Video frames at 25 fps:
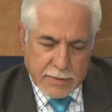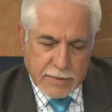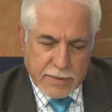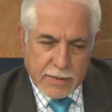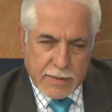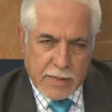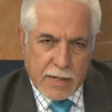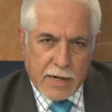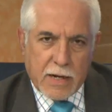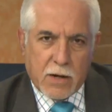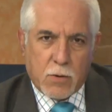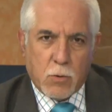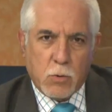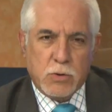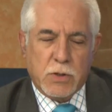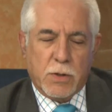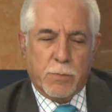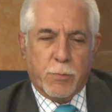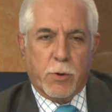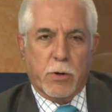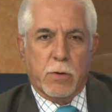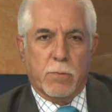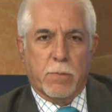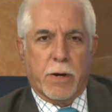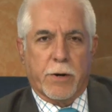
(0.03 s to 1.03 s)
así están las
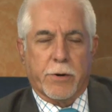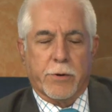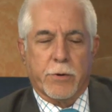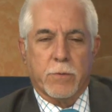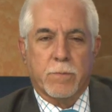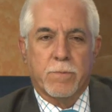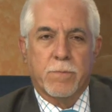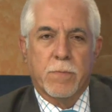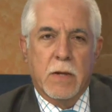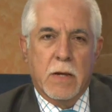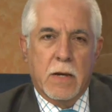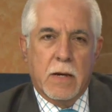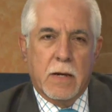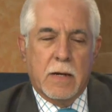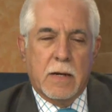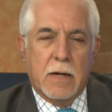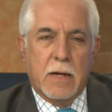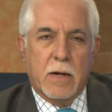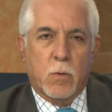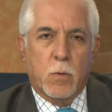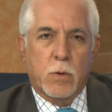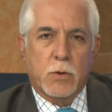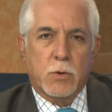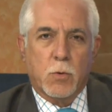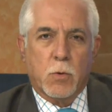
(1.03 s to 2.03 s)
cosas por el barrio.
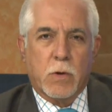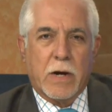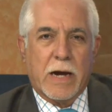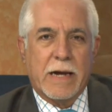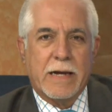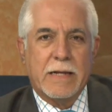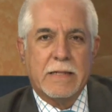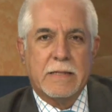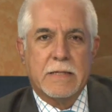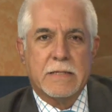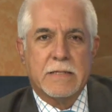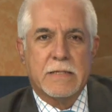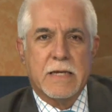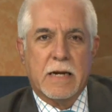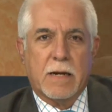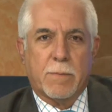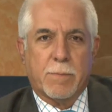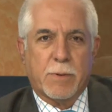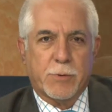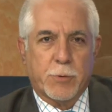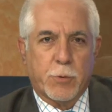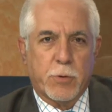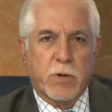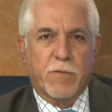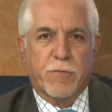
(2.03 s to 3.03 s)
Le cuento que agentes
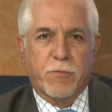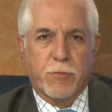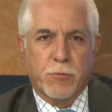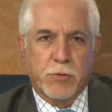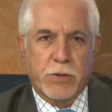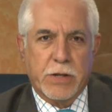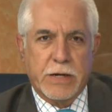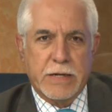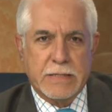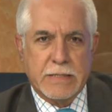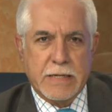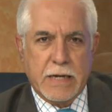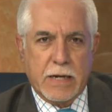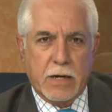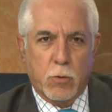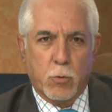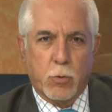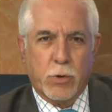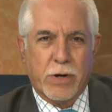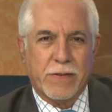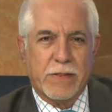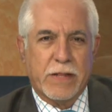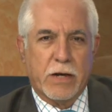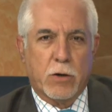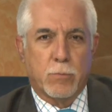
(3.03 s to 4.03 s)
de la patrulla
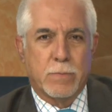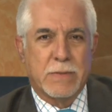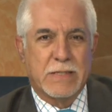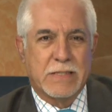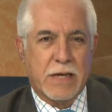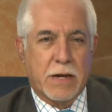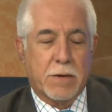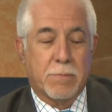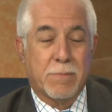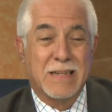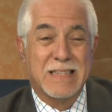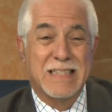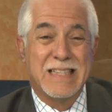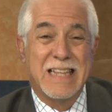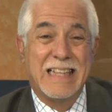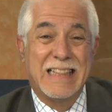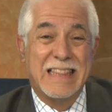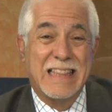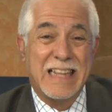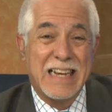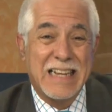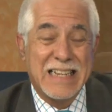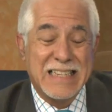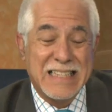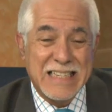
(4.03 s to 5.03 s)
fronteriza logran decomisar más
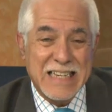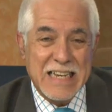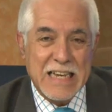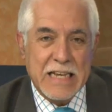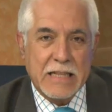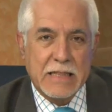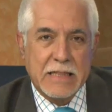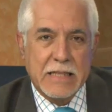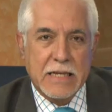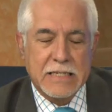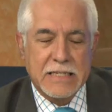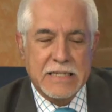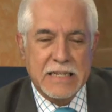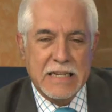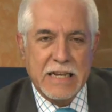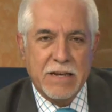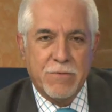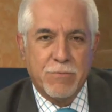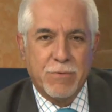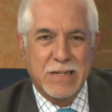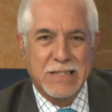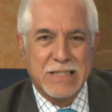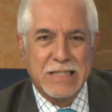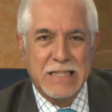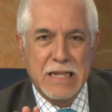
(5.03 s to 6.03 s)
de 300
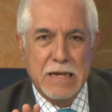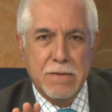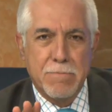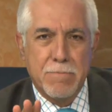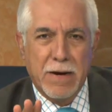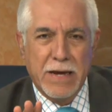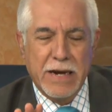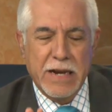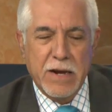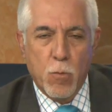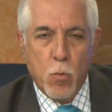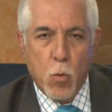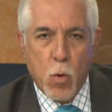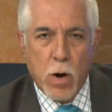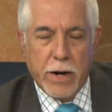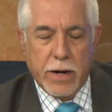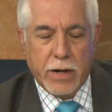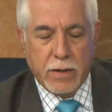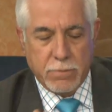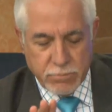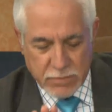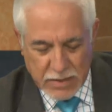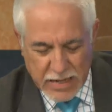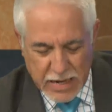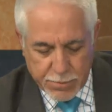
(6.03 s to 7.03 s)
libras de
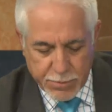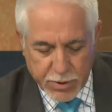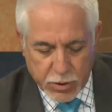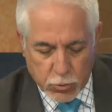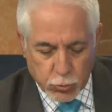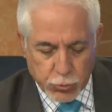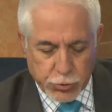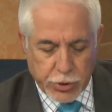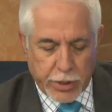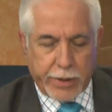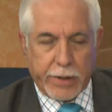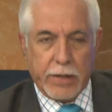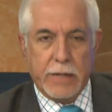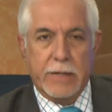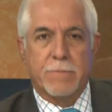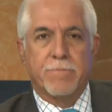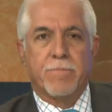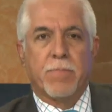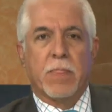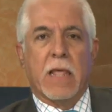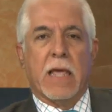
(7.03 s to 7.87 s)
marihuana. Déjeme contarle.